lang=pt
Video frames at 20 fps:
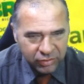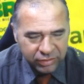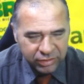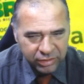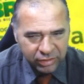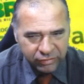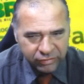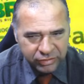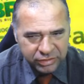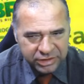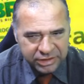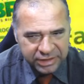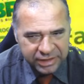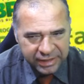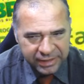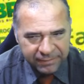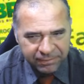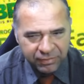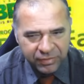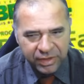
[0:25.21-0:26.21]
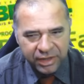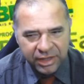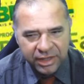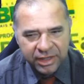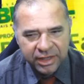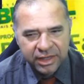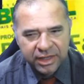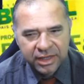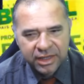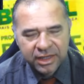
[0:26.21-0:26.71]
Então, você
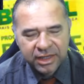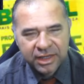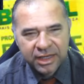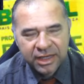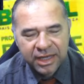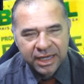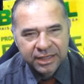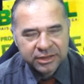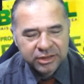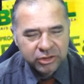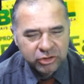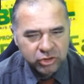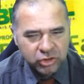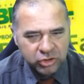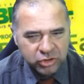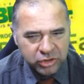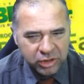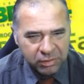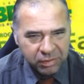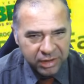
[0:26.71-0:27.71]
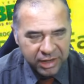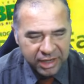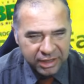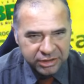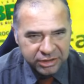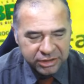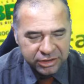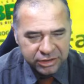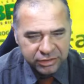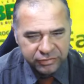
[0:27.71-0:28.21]
que acessou o seu
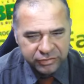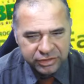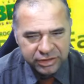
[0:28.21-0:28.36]
aplicativo,